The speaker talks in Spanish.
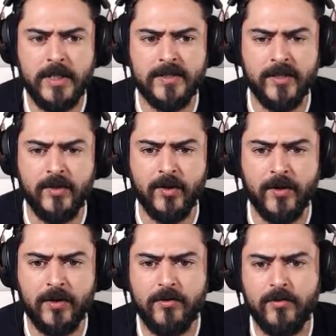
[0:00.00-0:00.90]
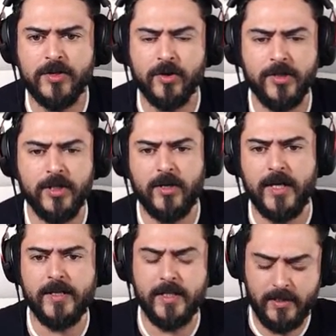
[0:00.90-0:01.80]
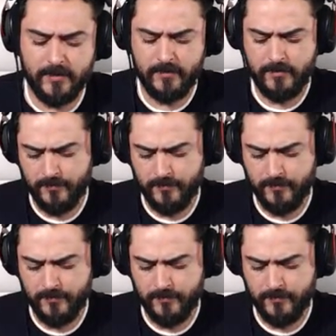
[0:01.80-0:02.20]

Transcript: extintor. Un segundito, gente.